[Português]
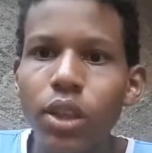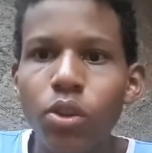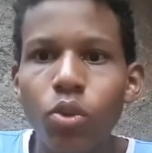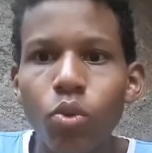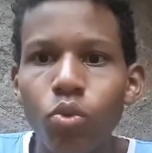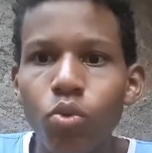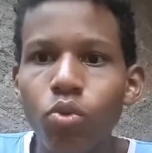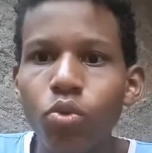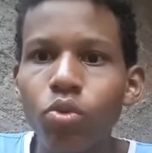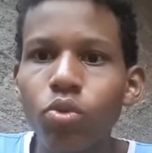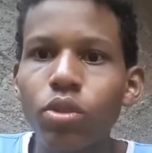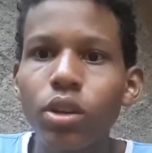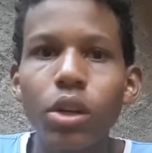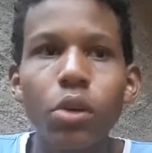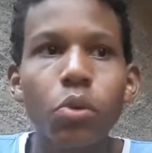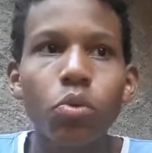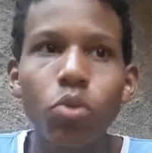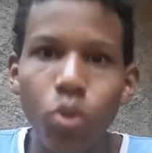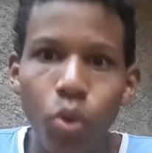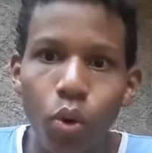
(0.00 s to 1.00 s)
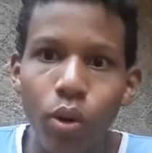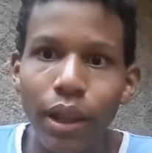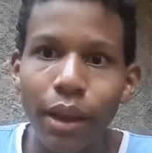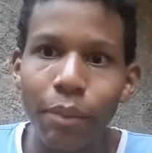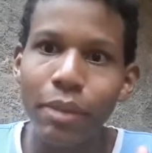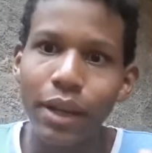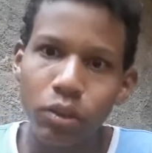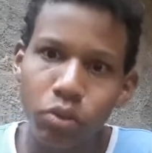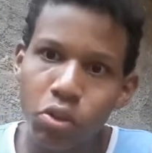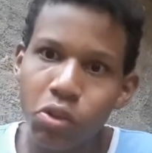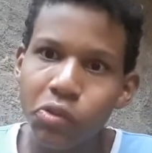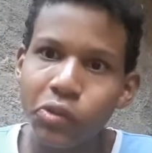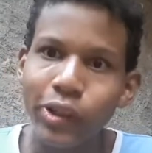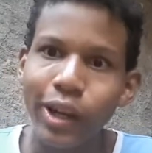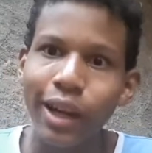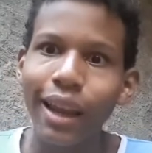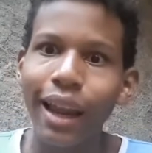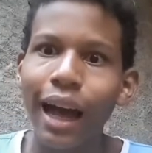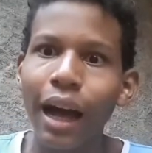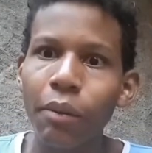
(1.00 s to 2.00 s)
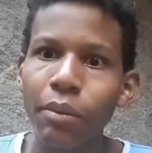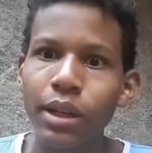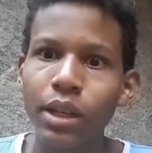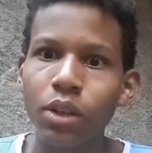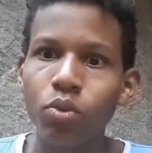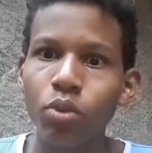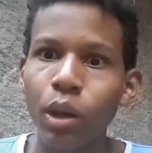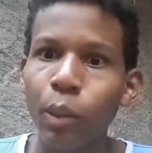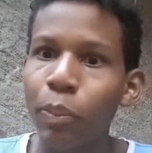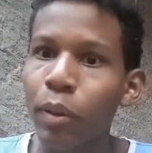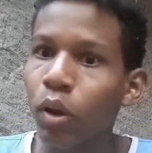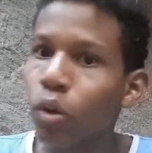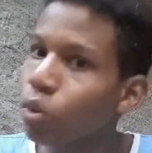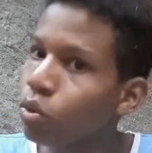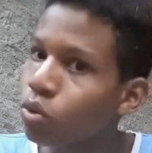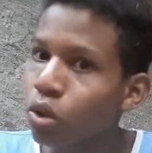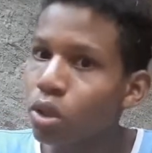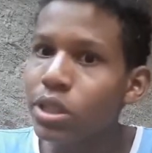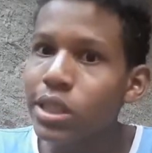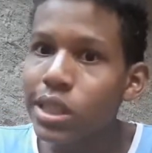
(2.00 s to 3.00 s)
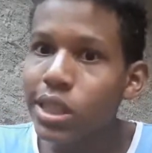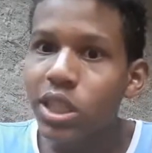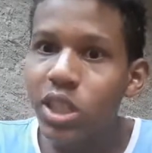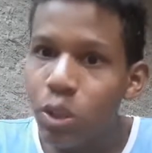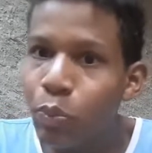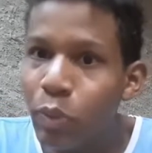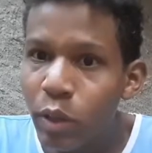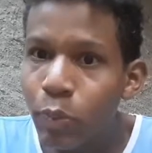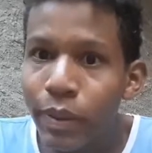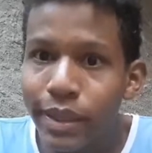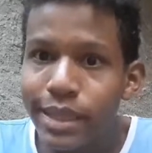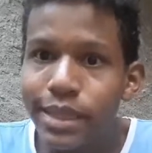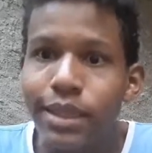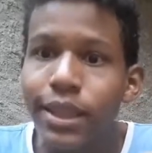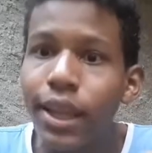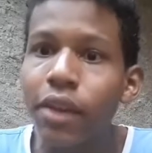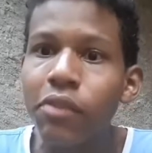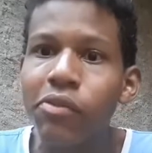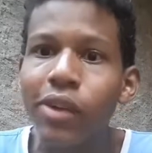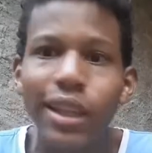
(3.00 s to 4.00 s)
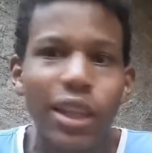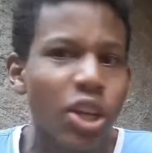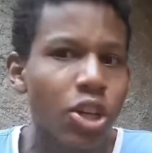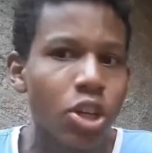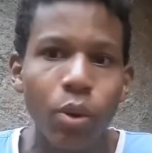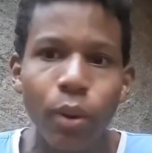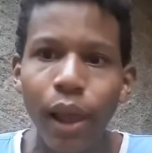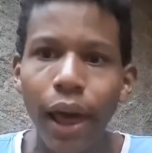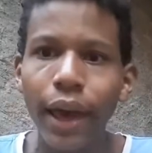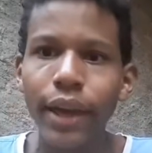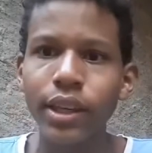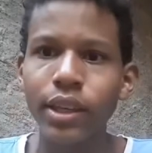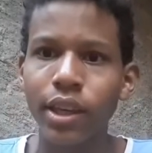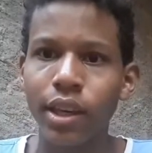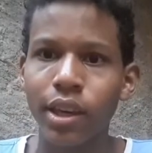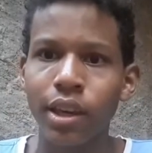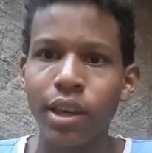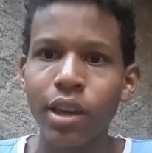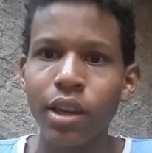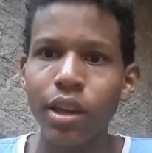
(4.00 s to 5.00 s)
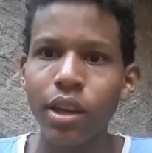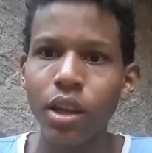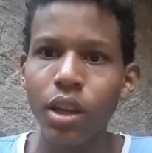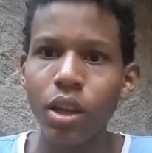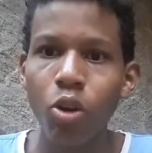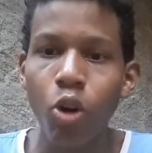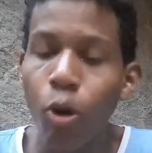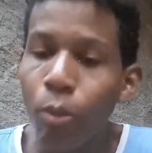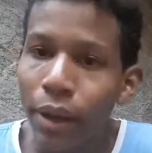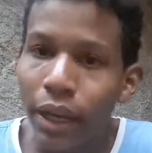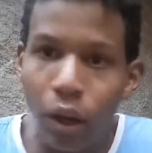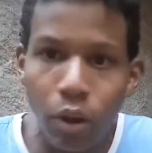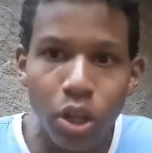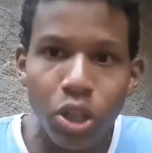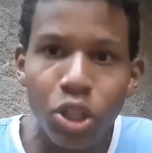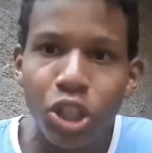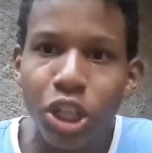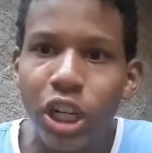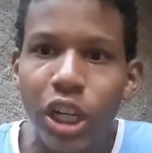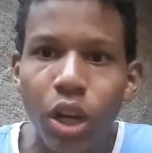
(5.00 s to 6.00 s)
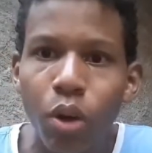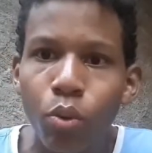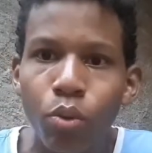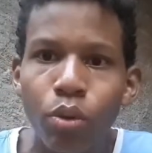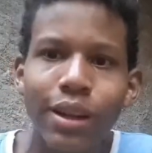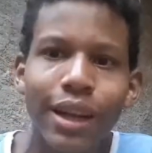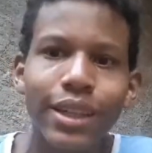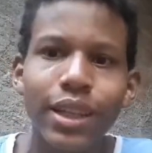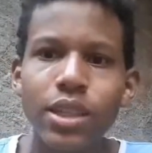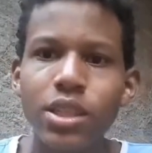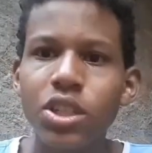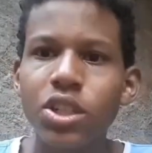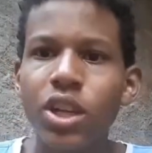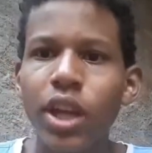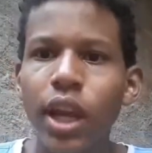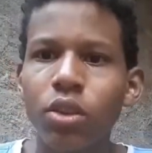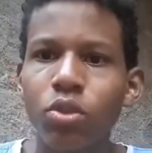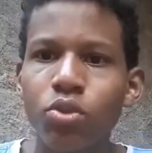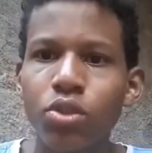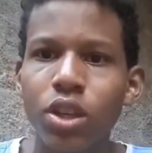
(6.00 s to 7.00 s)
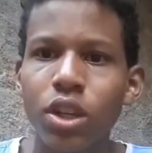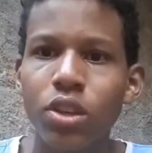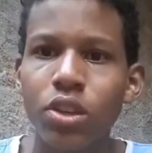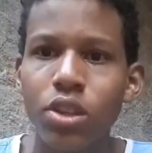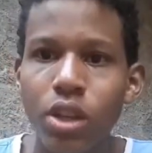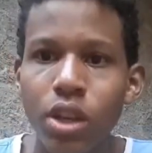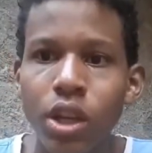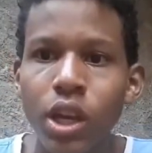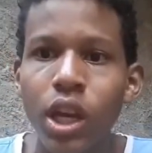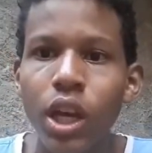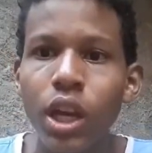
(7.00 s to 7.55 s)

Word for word: No, eu tô lembrando de falar, mano. Porque eu tô esquecendo de pedir pra se inscrever, deixar o like. Como é que eu quero chegar em um lugar desse jeito, gente?